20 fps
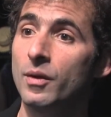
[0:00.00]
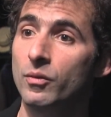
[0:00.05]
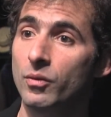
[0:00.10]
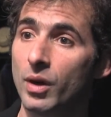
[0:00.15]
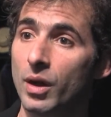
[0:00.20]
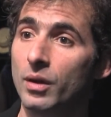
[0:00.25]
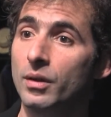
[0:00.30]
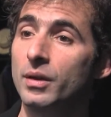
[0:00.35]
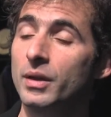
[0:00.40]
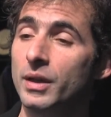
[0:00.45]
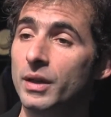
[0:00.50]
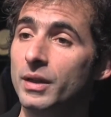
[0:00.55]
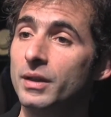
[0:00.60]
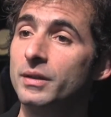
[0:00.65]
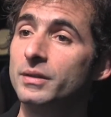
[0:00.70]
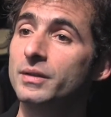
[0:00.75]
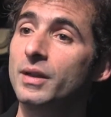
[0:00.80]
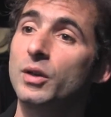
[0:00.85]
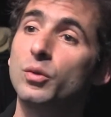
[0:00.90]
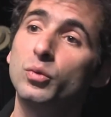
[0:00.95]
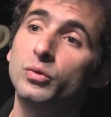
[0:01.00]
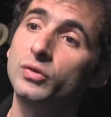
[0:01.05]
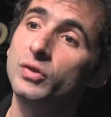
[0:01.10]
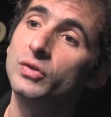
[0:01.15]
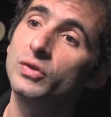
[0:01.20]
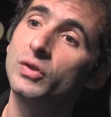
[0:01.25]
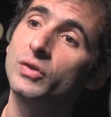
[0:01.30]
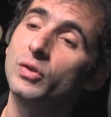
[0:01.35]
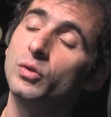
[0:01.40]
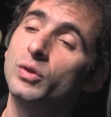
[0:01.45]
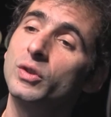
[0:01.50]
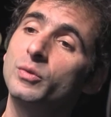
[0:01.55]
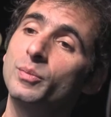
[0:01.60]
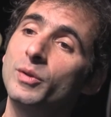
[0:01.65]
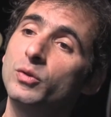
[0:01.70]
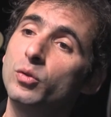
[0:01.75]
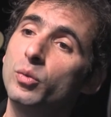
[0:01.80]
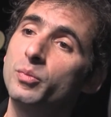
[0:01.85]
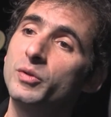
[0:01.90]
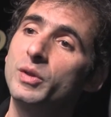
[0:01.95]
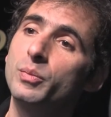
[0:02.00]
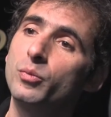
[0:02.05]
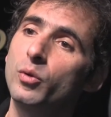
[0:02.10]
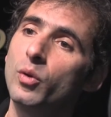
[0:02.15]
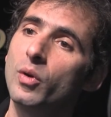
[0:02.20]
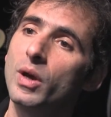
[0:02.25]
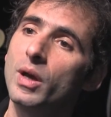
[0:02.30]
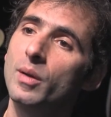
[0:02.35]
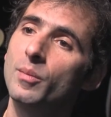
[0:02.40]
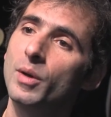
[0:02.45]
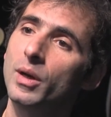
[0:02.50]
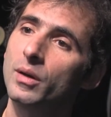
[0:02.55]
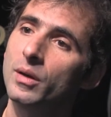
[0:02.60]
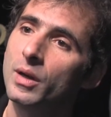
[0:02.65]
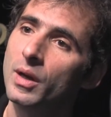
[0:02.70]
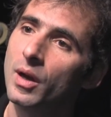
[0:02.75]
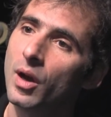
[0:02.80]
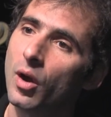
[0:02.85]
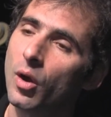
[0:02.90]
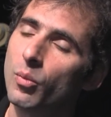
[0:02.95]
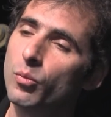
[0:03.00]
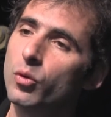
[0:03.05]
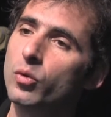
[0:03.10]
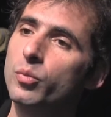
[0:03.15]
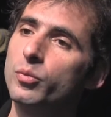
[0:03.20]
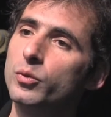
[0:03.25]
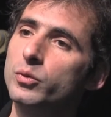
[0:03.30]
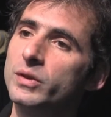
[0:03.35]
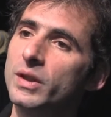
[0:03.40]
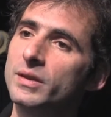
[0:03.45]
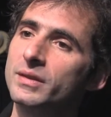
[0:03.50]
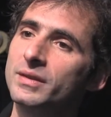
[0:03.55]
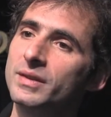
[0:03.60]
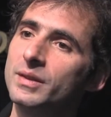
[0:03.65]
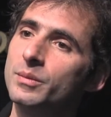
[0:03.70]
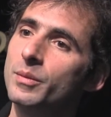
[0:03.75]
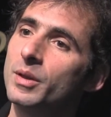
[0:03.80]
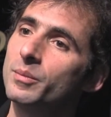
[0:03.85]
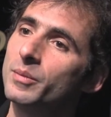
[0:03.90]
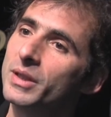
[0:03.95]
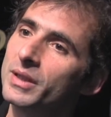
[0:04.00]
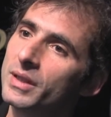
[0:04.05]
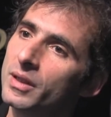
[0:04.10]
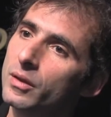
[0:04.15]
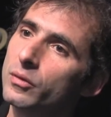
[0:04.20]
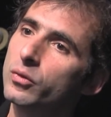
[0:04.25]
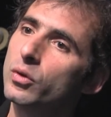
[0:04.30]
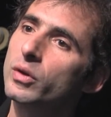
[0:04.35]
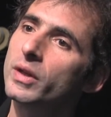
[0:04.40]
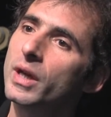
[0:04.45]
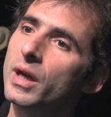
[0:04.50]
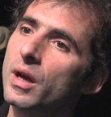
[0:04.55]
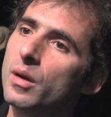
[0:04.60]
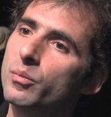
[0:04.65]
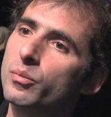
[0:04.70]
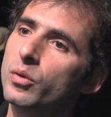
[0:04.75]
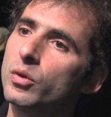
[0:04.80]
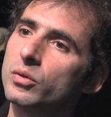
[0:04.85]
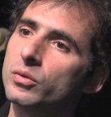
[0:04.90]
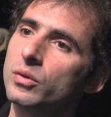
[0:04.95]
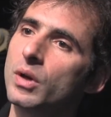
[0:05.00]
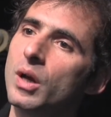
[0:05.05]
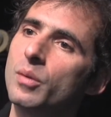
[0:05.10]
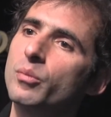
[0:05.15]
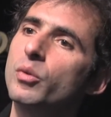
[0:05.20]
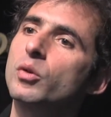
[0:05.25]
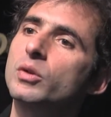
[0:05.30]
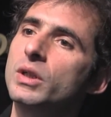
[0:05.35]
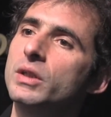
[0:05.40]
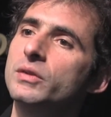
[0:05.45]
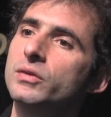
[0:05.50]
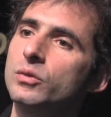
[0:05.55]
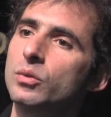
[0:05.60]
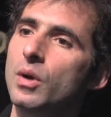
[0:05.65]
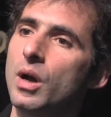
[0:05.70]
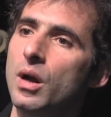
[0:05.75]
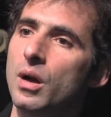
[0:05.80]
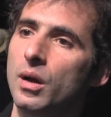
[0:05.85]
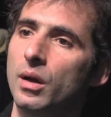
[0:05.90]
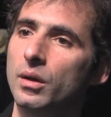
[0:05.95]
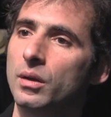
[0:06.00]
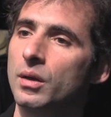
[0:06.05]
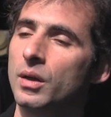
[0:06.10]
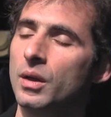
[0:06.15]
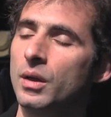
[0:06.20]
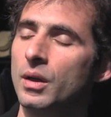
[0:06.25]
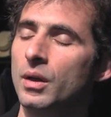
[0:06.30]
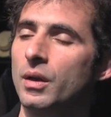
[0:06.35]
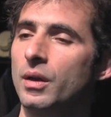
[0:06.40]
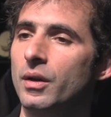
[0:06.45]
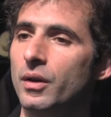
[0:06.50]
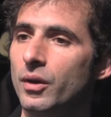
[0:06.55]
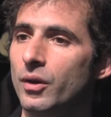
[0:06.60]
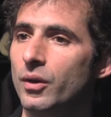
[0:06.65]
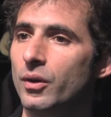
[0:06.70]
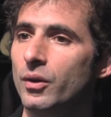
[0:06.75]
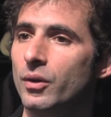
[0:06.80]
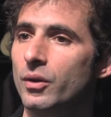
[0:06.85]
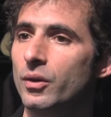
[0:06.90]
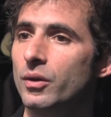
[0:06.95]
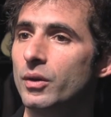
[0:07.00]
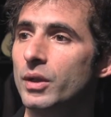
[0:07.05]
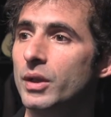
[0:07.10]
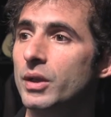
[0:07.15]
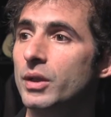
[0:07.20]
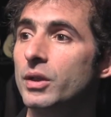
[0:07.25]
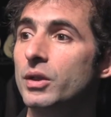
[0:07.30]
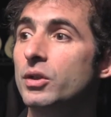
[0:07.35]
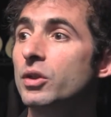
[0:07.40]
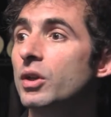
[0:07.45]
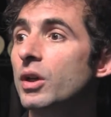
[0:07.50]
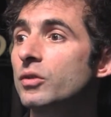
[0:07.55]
Voilà. Et ça aussi, c'était une espèce de petit poème, alors beaucoup plus intime, mais qui évoquait un pan, de l'histoire euh, et qui